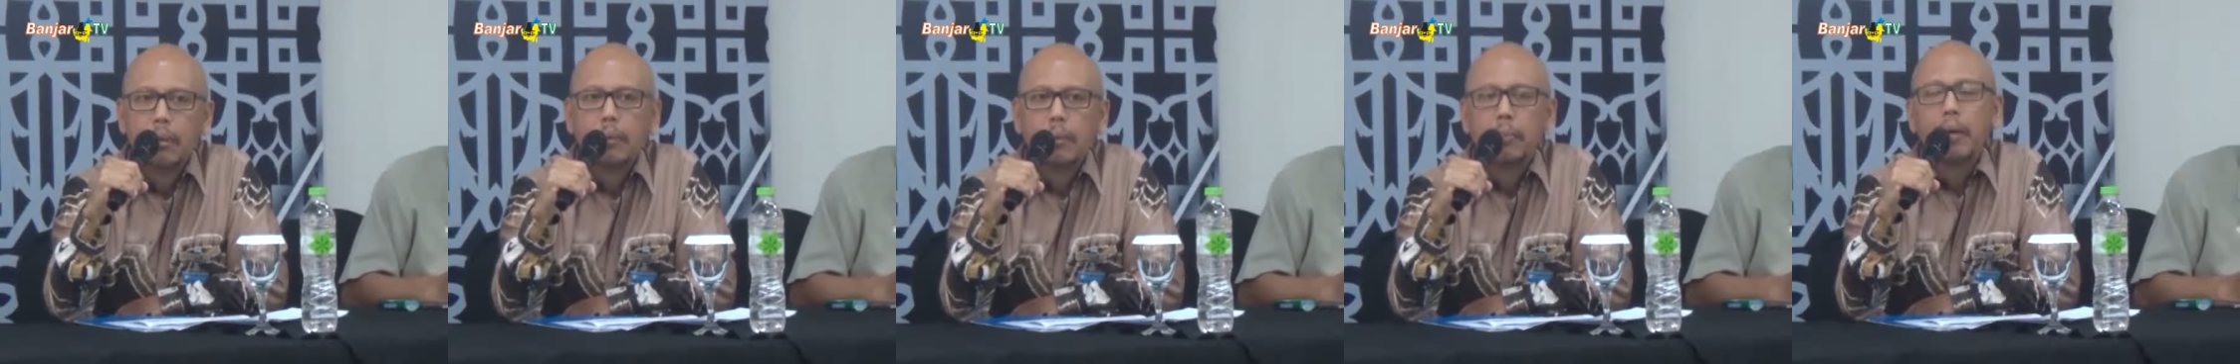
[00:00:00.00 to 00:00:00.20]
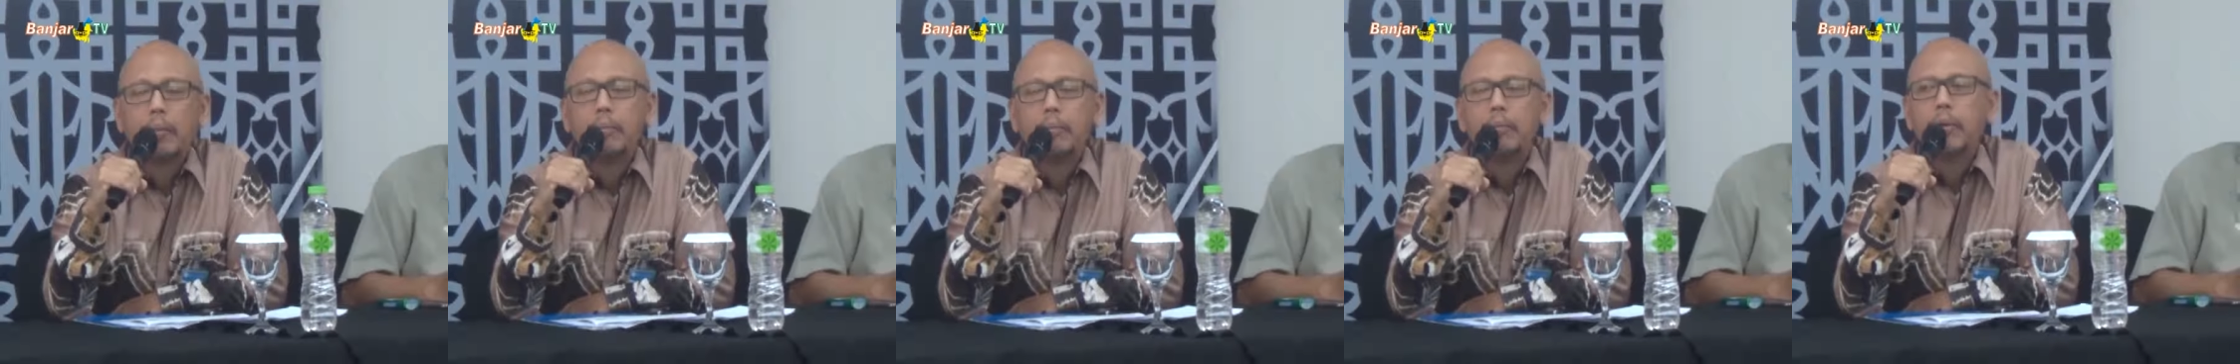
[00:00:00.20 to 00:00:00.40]

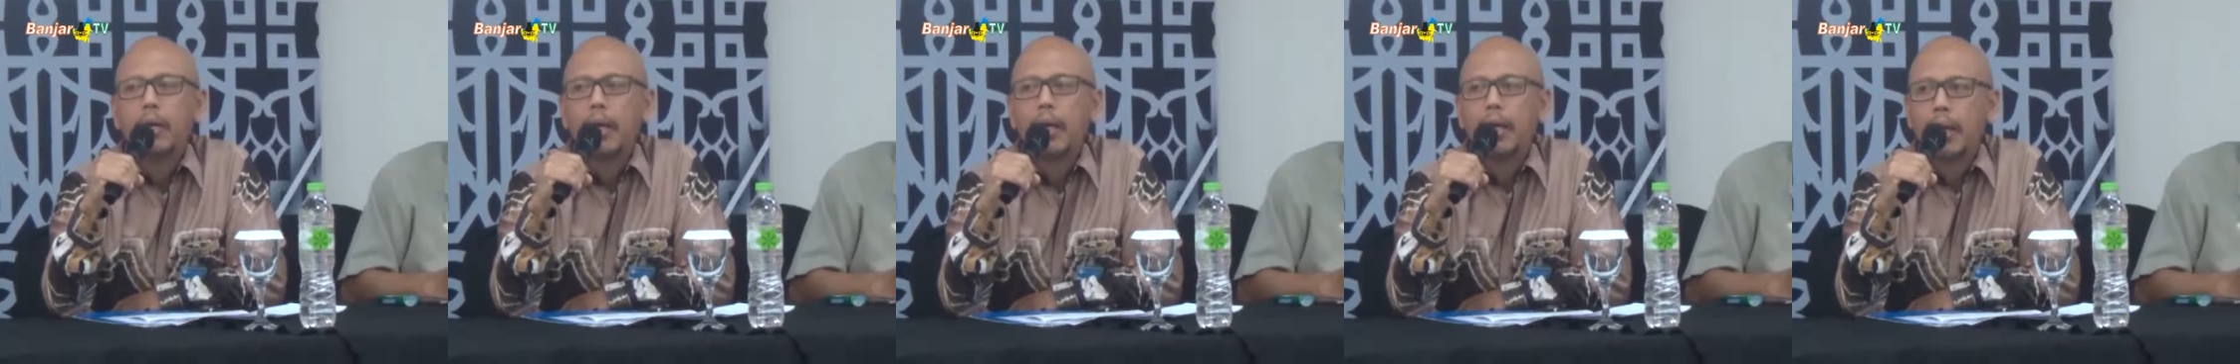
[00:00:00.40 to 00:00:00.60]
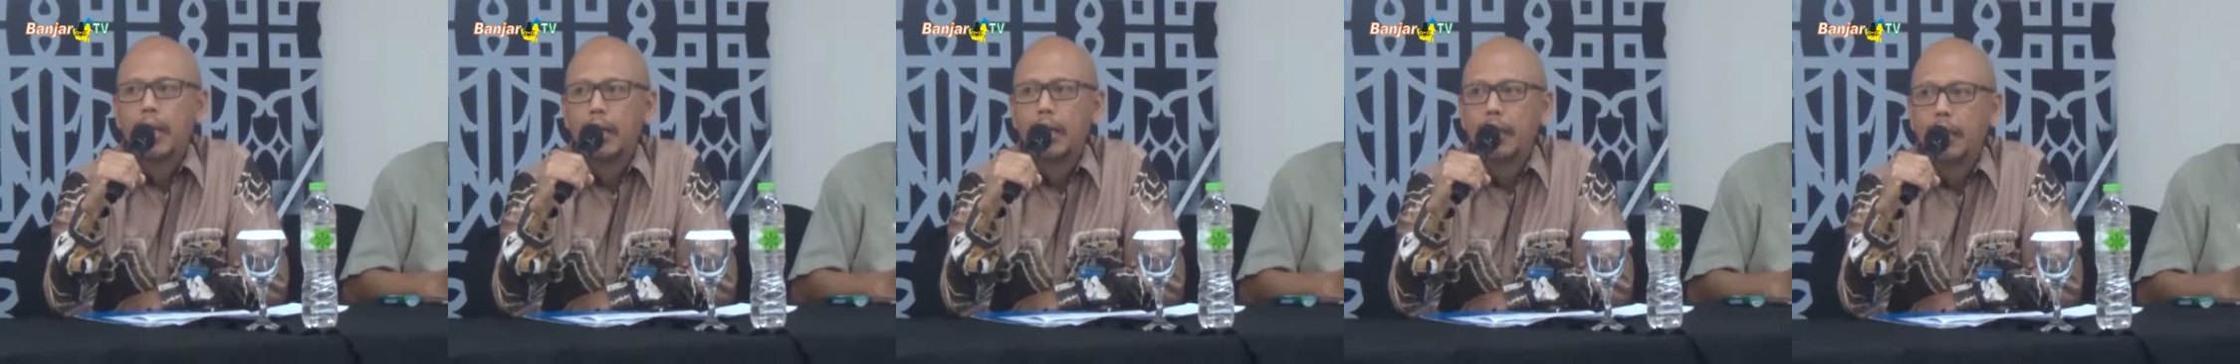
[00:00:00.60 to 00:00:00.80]
Kepala
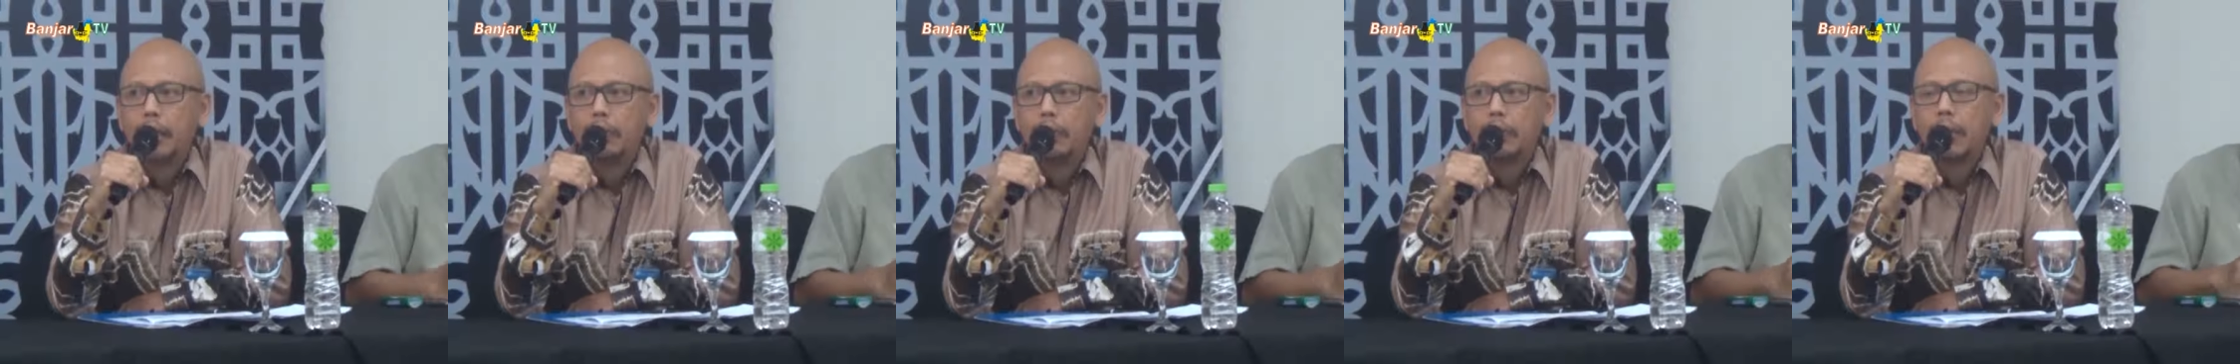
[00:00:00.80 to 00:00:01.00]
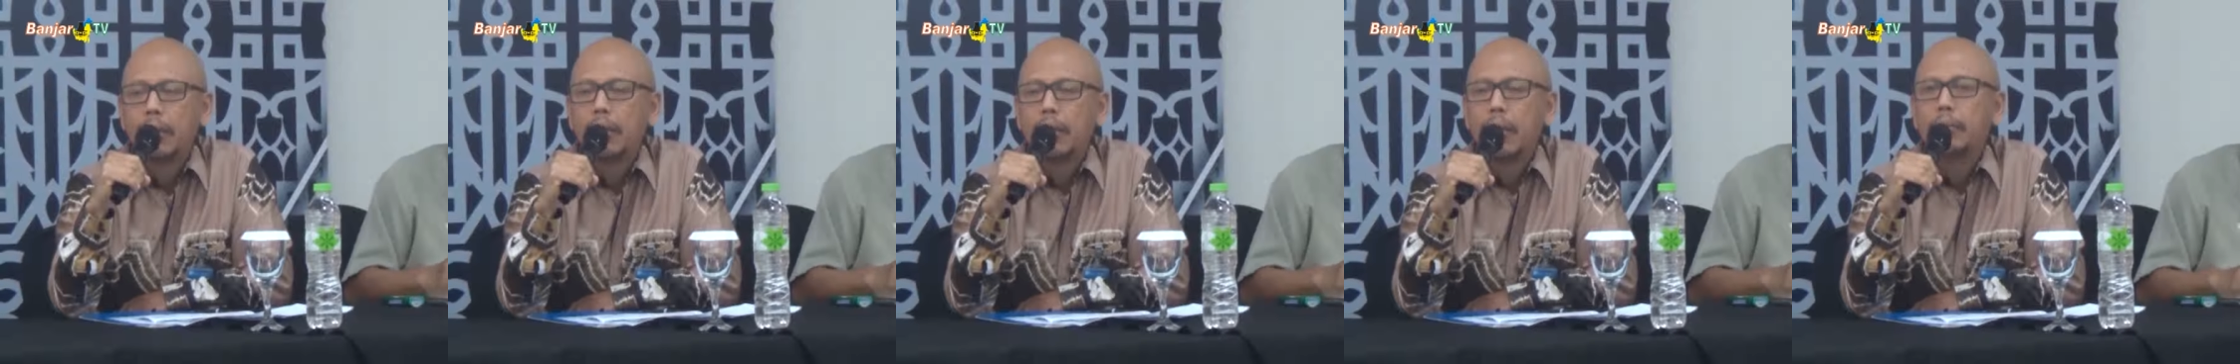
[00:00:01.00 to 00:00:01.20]

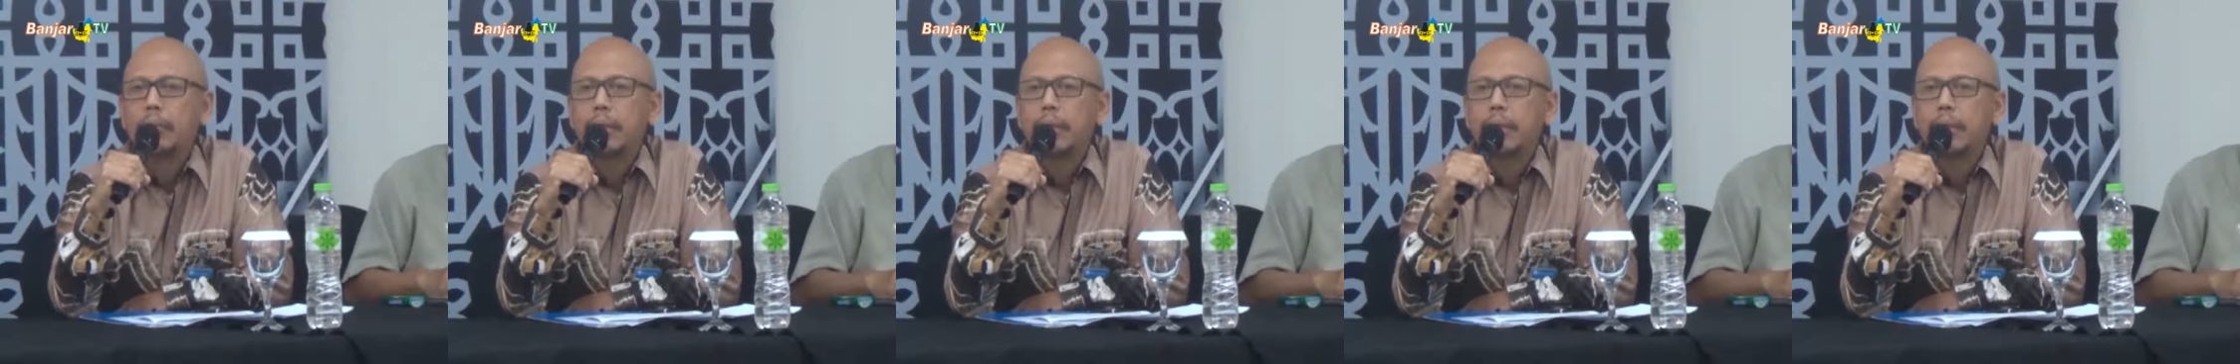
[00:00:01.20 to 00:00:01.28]
KPWBI